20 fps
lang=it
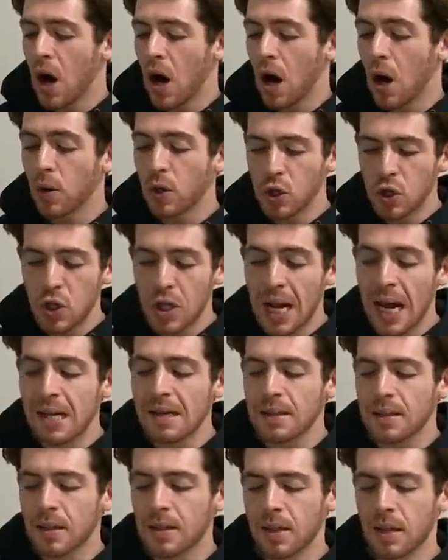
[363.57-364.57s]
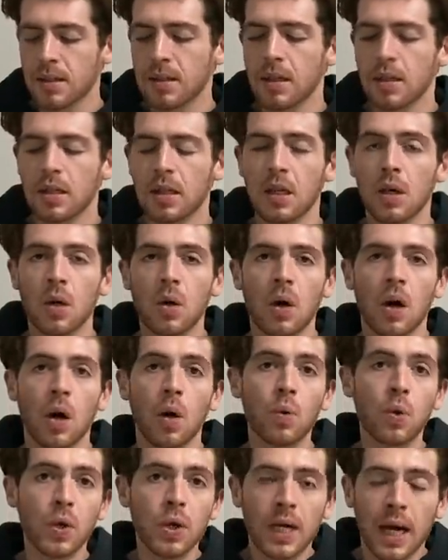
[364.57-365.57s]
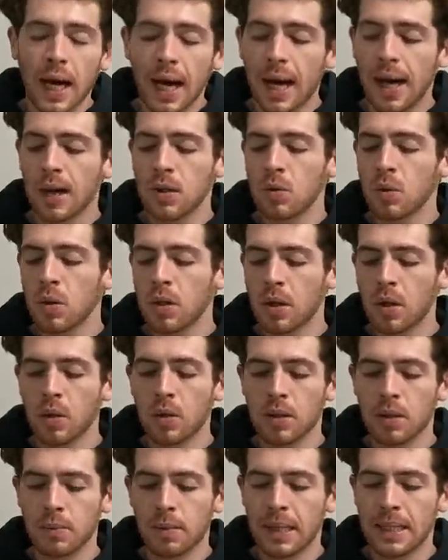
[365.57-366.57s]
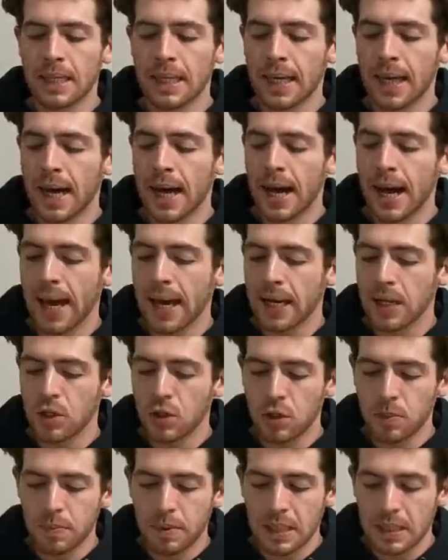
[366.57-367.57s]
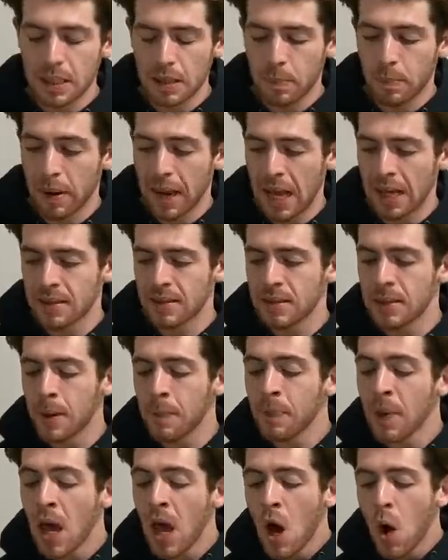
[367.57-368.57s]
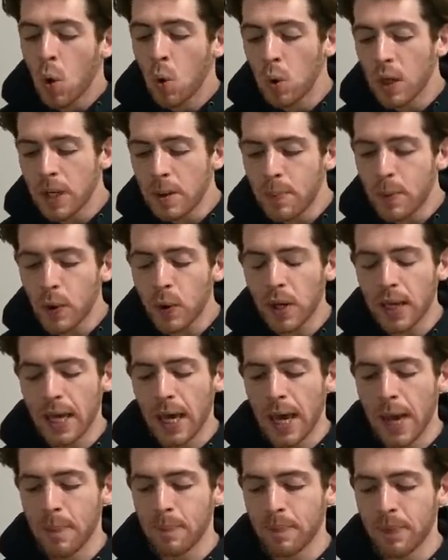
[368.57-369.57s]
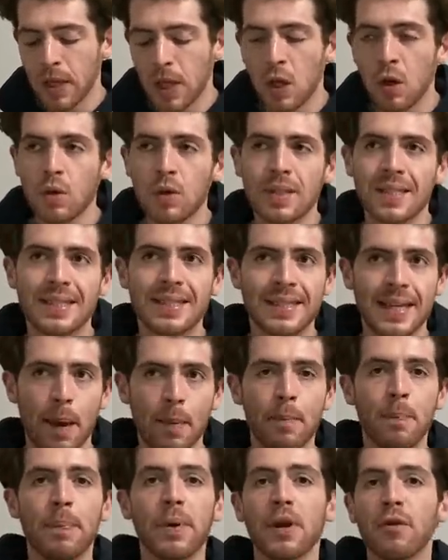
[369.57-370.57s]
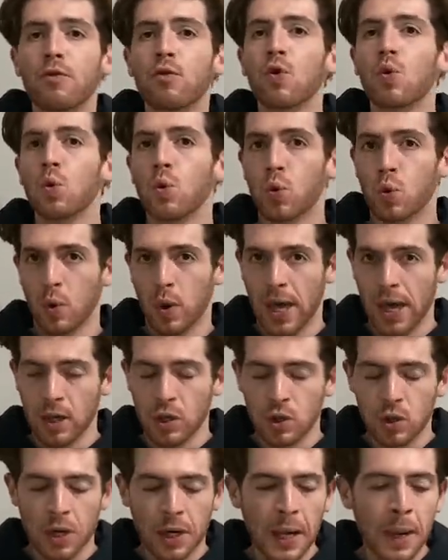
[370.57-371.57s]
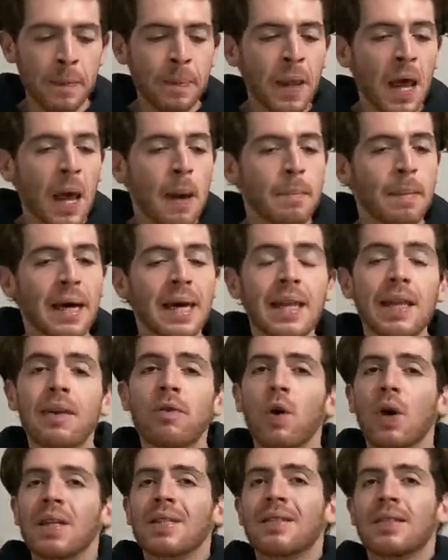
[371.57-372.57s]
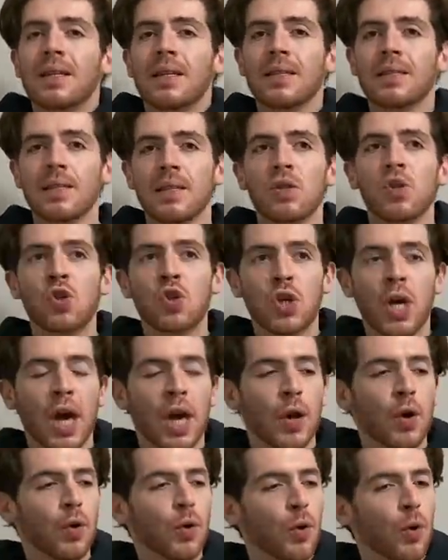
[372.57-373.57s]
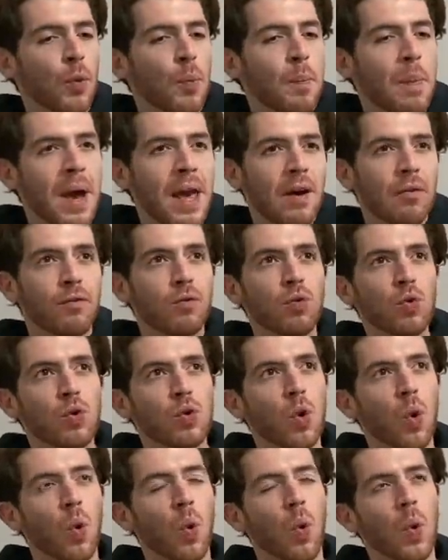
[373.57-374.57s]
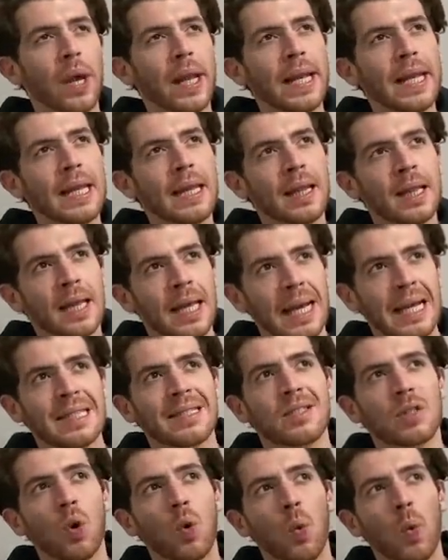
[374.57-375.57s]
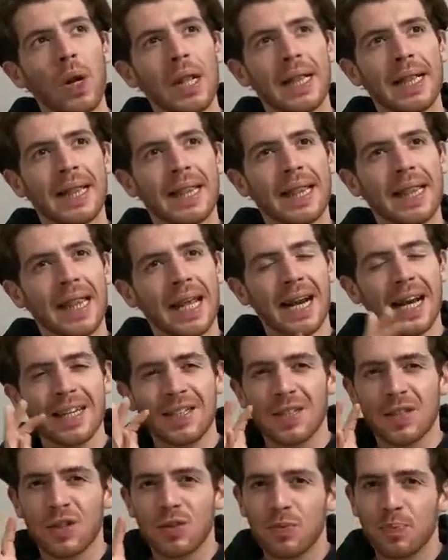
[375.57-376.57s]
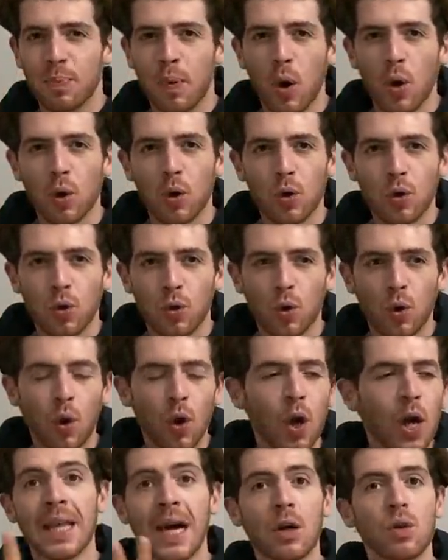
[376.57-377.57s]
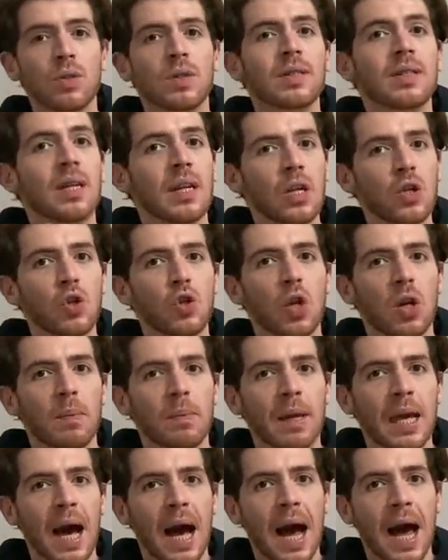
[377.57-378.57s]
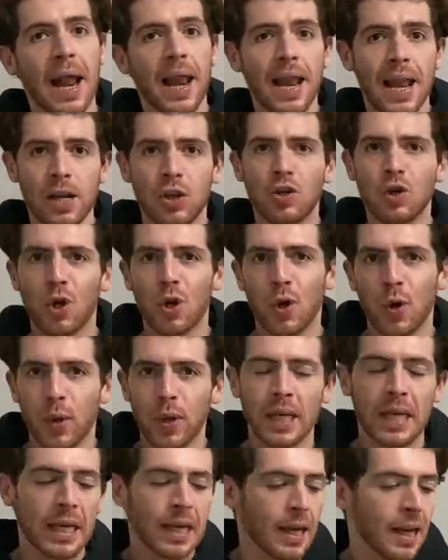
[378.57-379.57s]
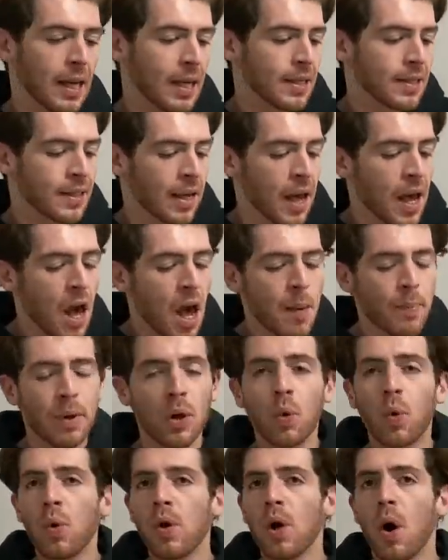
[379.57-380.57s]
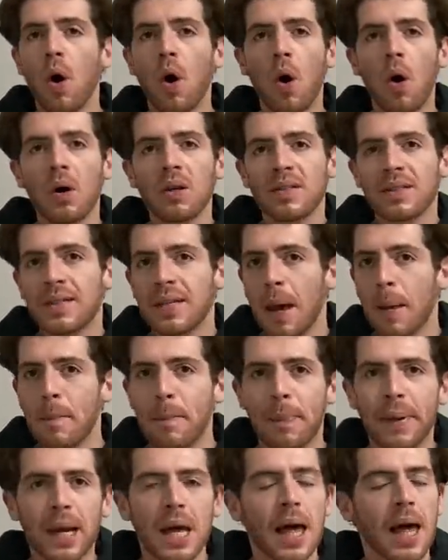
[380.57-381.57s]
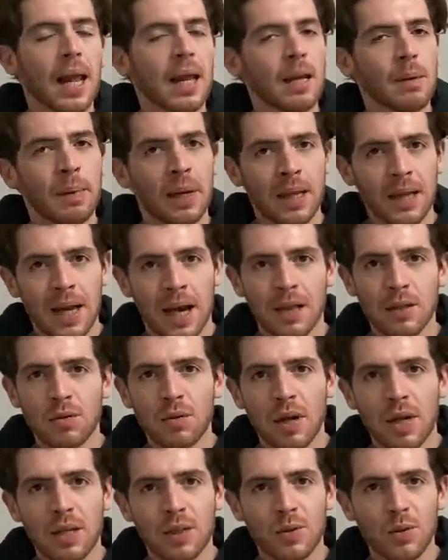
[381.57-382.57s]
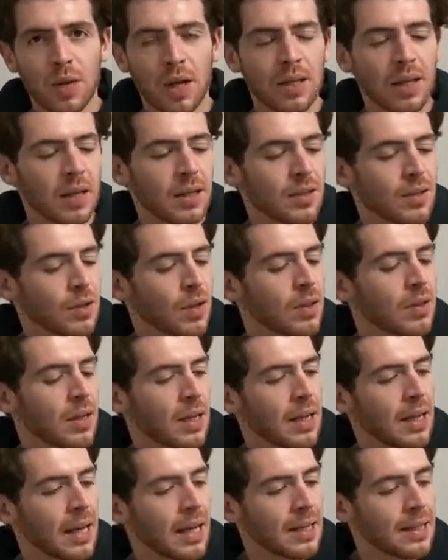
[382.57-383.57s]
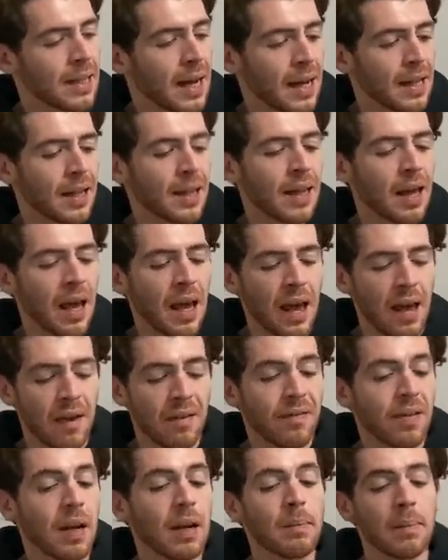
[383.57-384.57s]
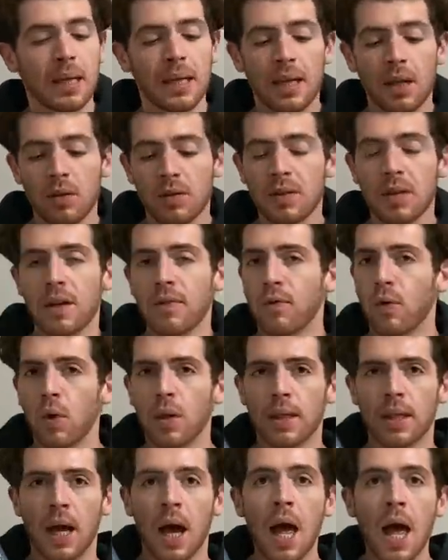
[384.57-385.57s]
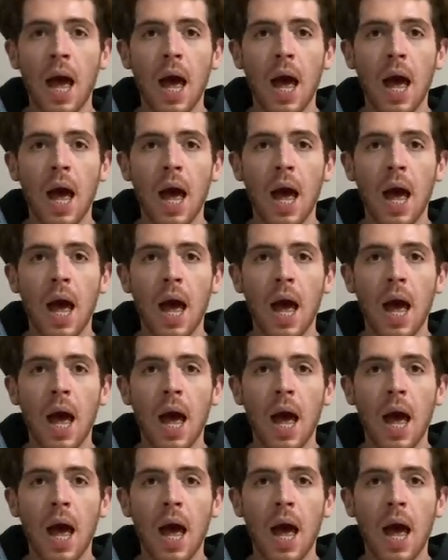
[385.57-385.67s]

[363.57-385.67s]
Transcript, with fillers: originale, si tratta di uno young adult con tematica LGBT+, un libro che io ho sempre voluto voluto leggere, ma che devo essere sincero, non ho mai avuto quell'interesse o quel trasporto da costringermi a leggerlo in inglese. Per cui ho sempre rimandato la lettura di Aristotele e Dante e finalmente Oscar Volt